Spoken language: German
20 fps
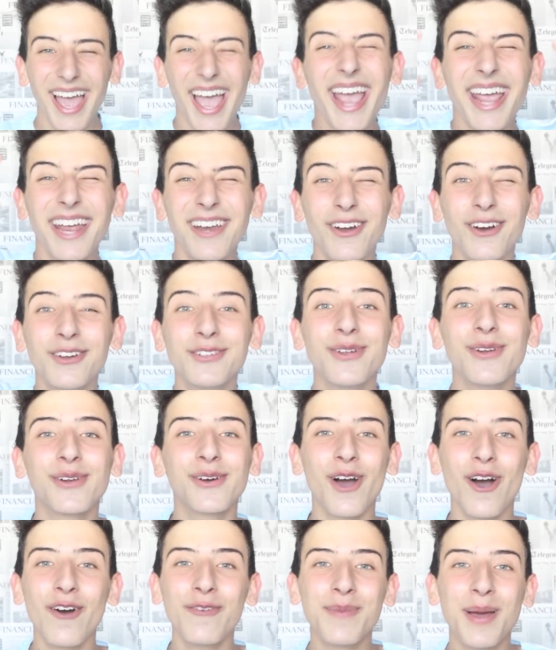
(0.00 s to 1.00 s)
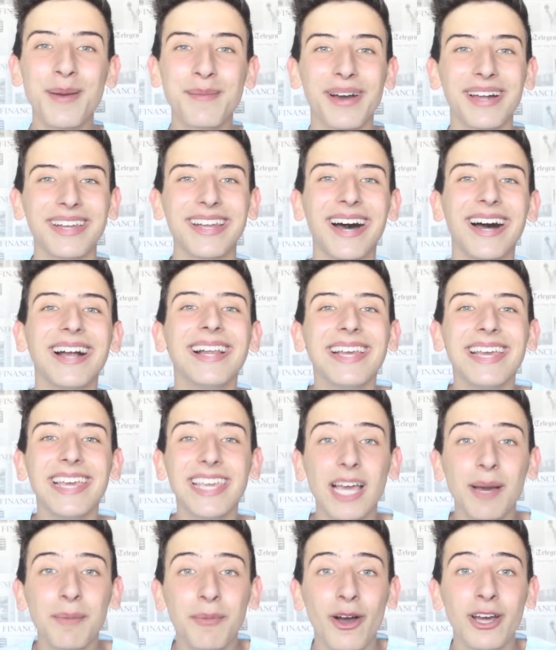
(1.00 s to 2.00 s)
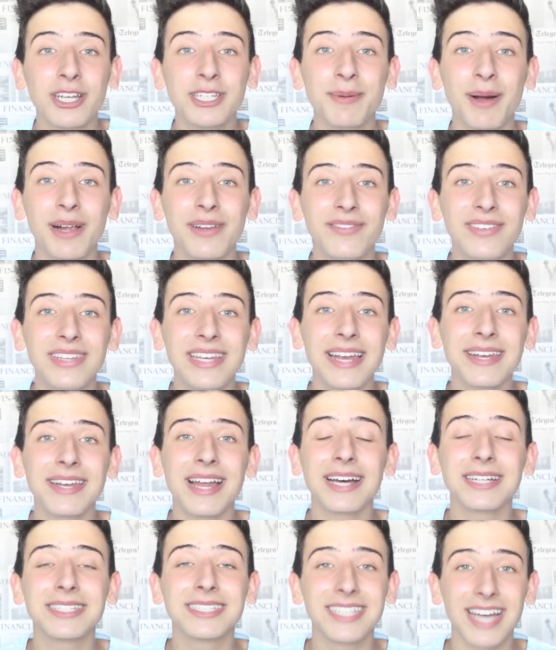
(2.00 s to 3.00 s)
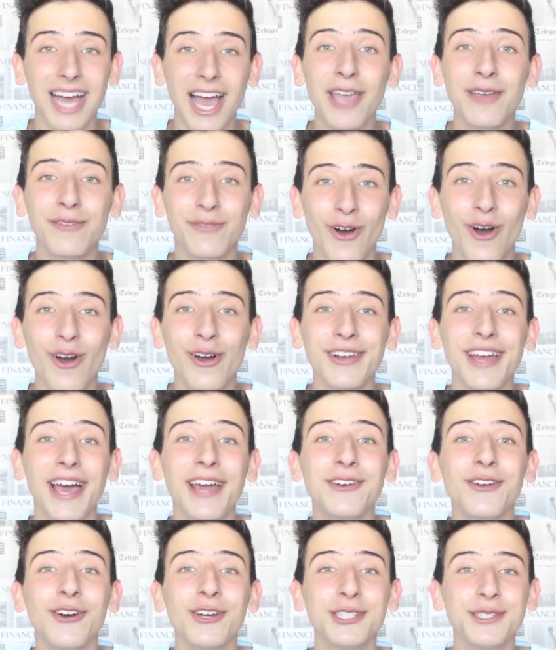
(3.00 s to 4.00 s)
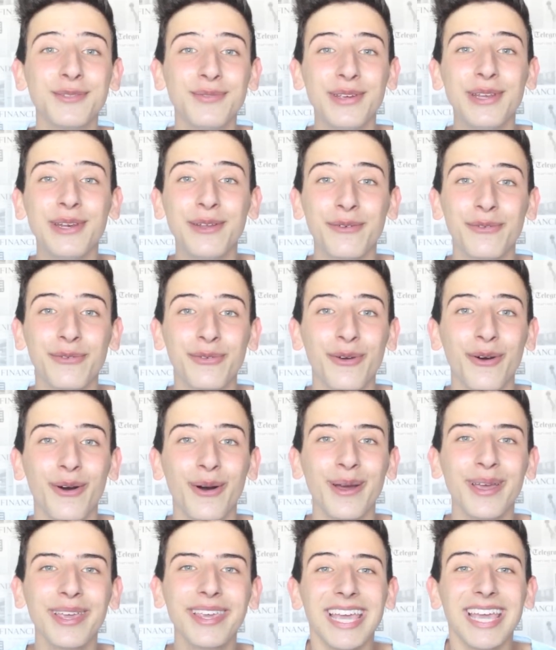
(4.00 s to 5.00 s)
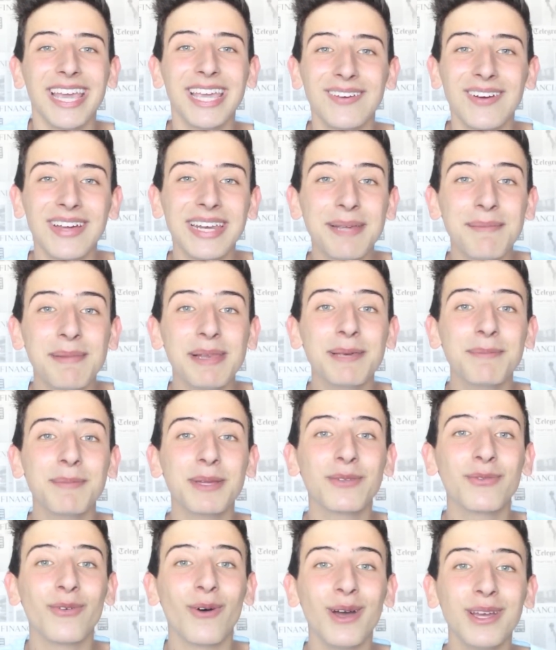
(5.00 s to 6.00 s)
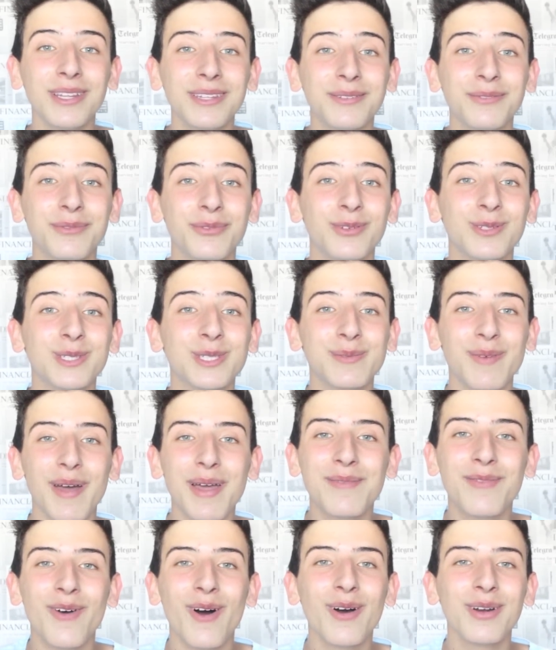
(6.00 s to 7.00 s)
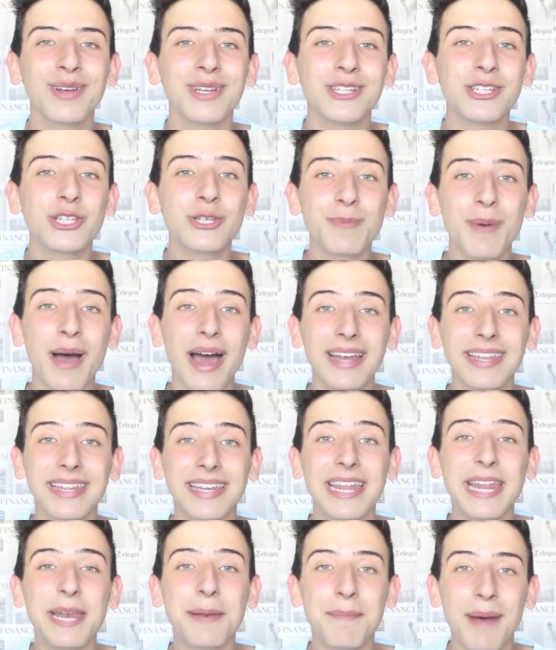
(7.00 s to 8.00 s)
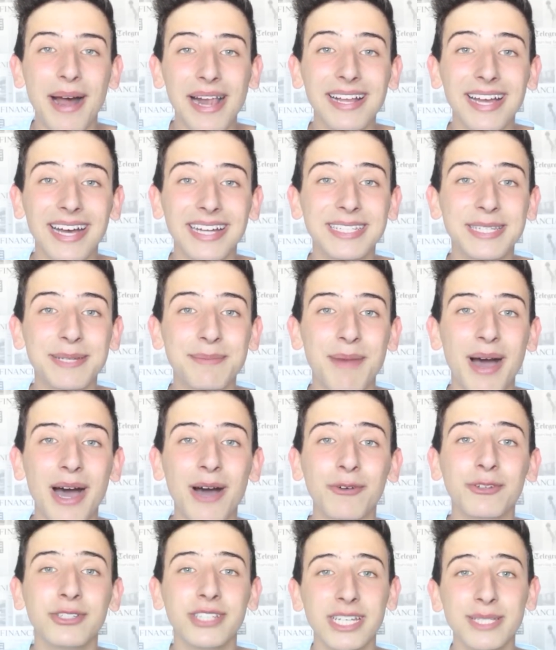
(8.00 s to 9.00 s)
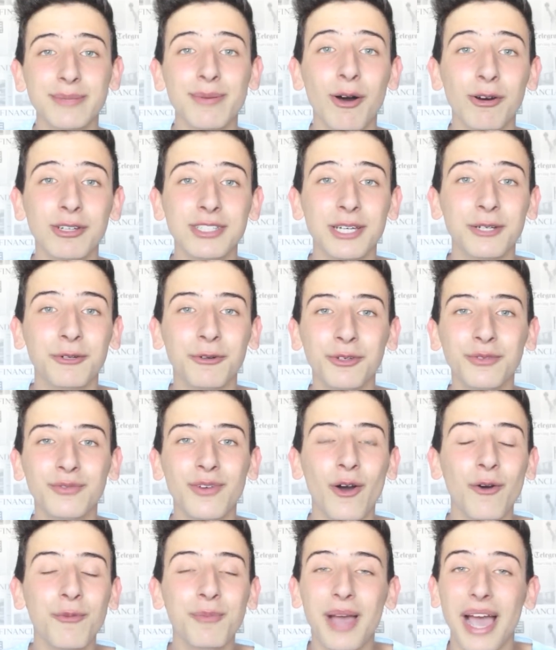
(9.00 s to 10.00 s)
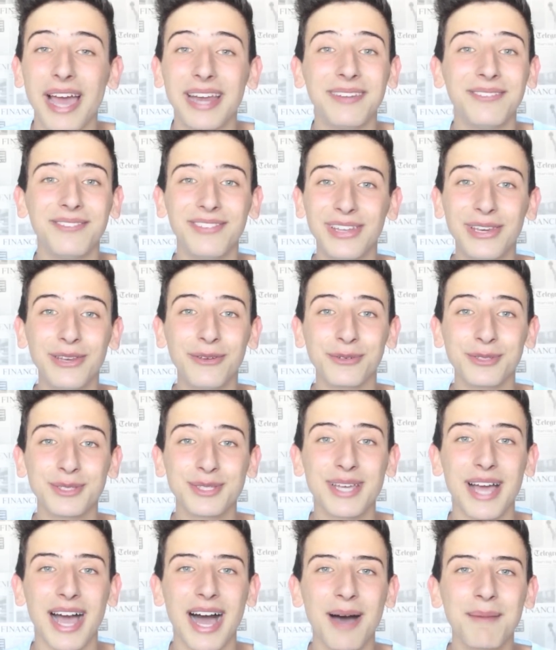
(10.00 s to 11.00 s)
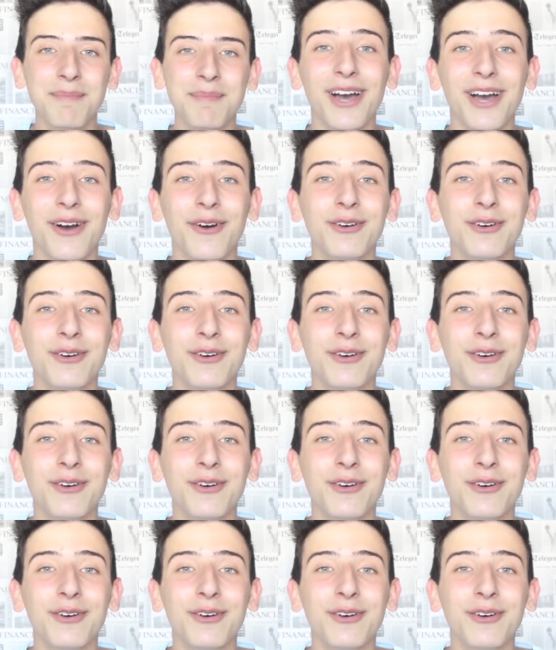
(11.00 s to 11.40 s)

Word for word: Hey Leute, willkommen auf meinem Kanal. Ich habe heute mal wieder nach drei Wochen ein neues Video für euch. Ich war nämlich mit Freunden für zwei Wochen in Spanien, in Malgrat de Mar und das war auch der Grund, warum keine Videos kamen.